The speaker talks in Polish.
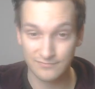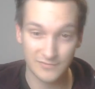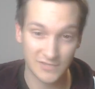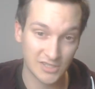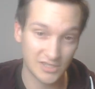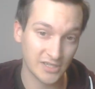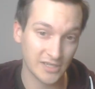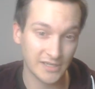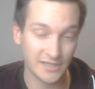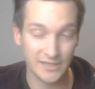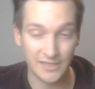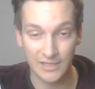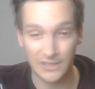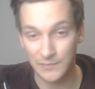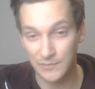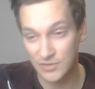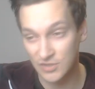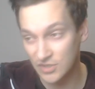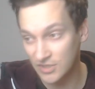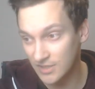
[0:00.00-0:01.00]
się jednak
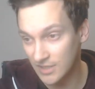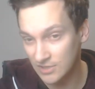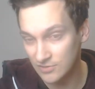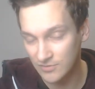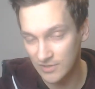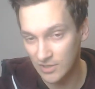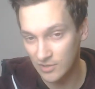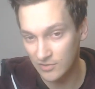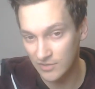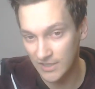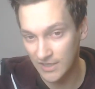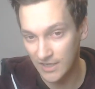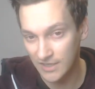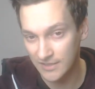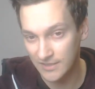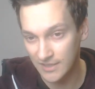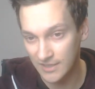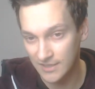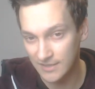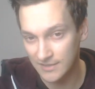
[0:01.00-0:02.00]
przydać u tego
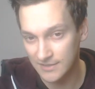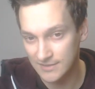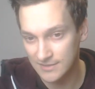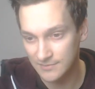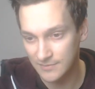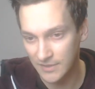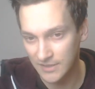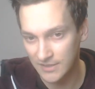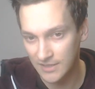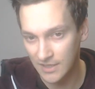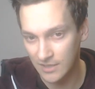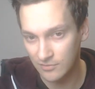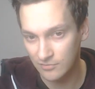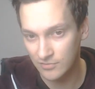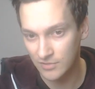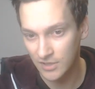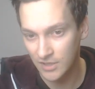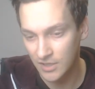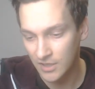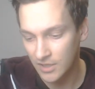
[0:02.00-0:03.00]
Taranitara ten
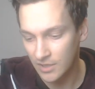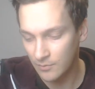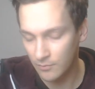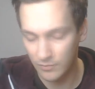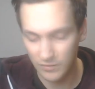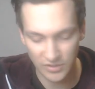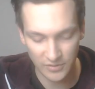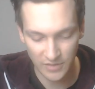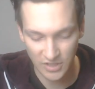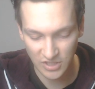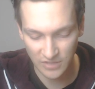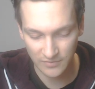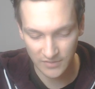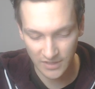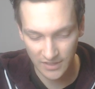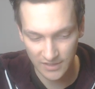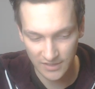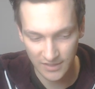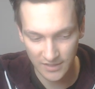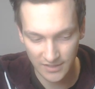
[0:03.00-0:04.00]
SmackDown, przepraszam,
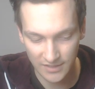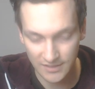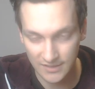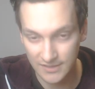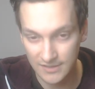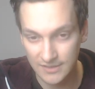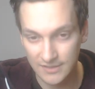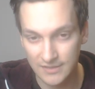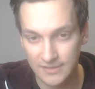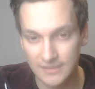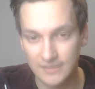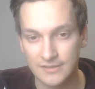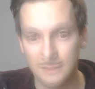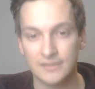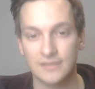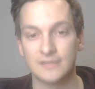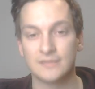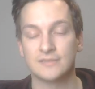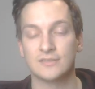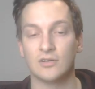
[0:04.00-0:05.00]
ten, e,
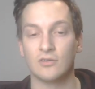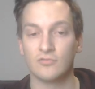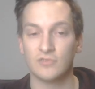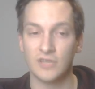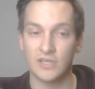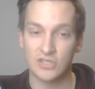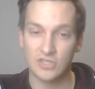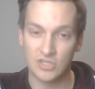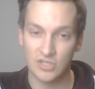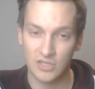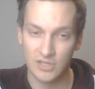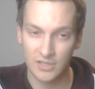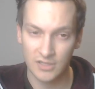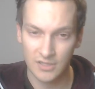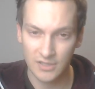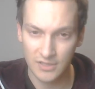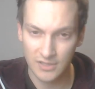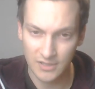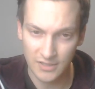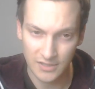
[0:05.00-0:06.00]
ten Stone Edge.
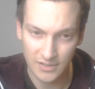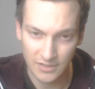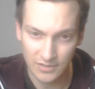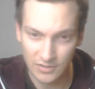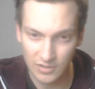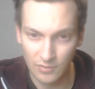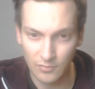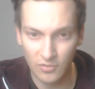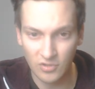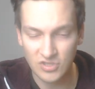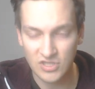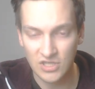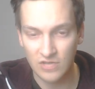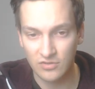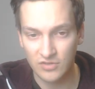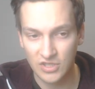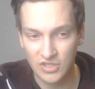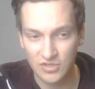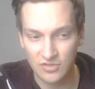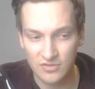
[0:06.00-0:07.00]
No można to
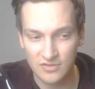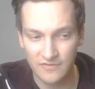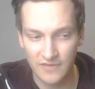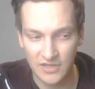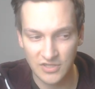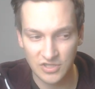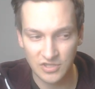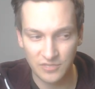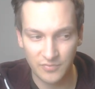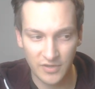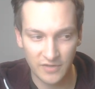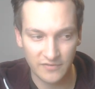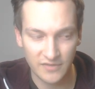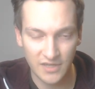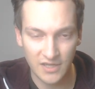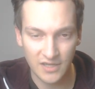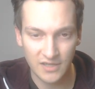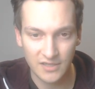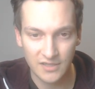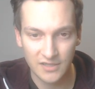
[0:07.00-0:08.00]
też rozważyć,
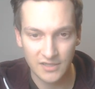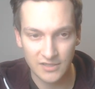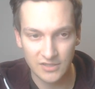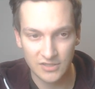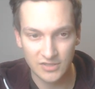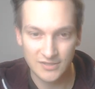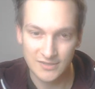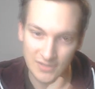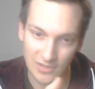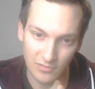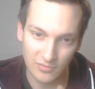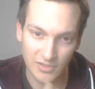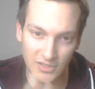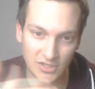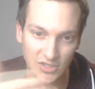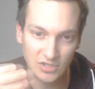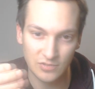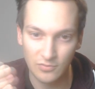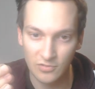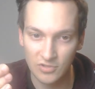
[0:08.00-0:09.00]
prawda? Czy Stone
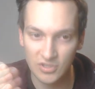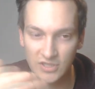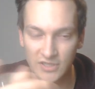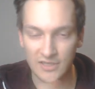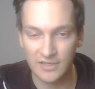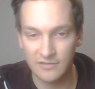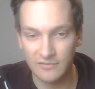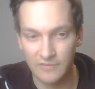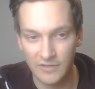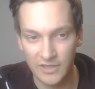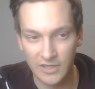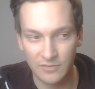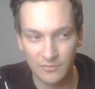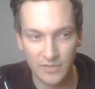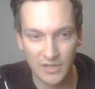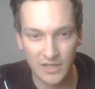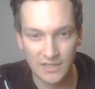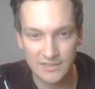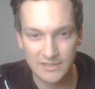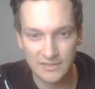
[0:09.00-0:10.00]
Edge, czy może jednak Fire
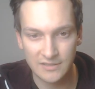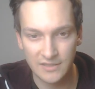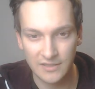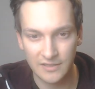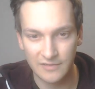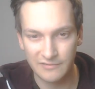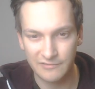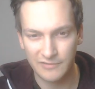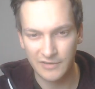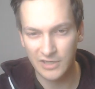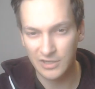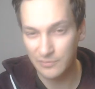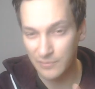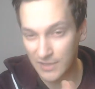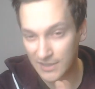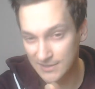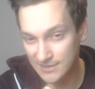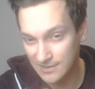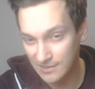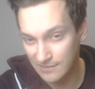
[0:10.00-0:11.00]
Blast. Fire
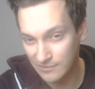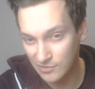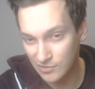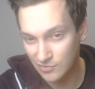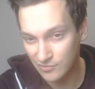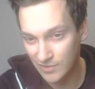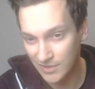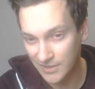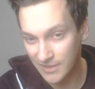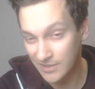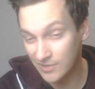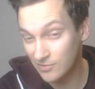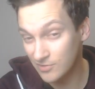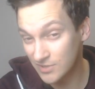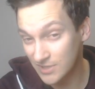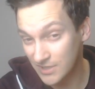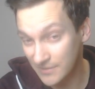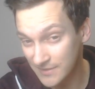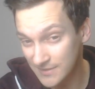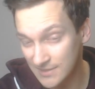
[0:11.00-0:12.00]
Blast na ewentualnie jakiegoś
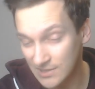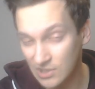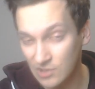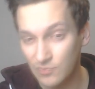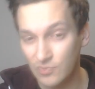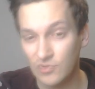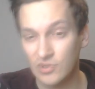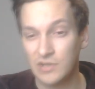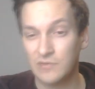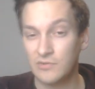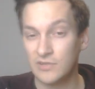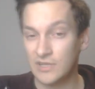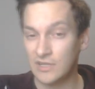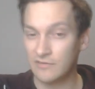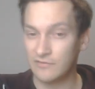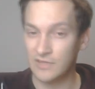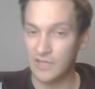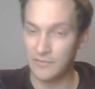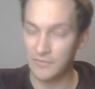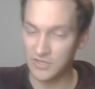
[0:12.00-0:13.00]
13 Pokémon,
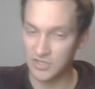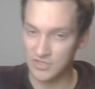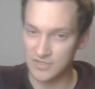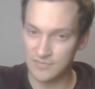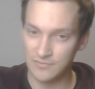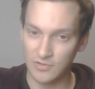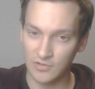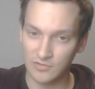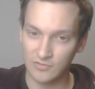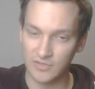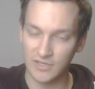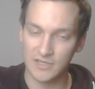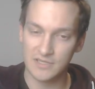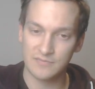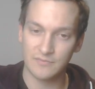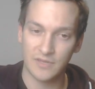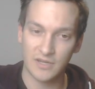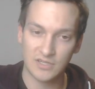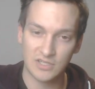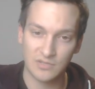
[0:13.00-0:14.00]
ale wydaje mi się, że Smok tutaj
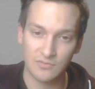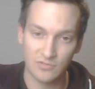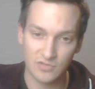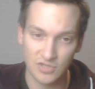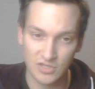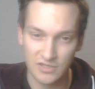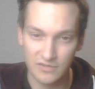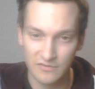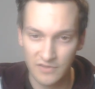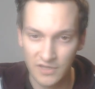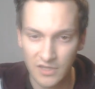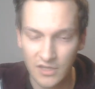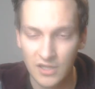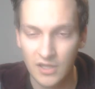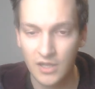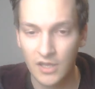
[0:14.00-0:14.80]
jest bardziej możliwy.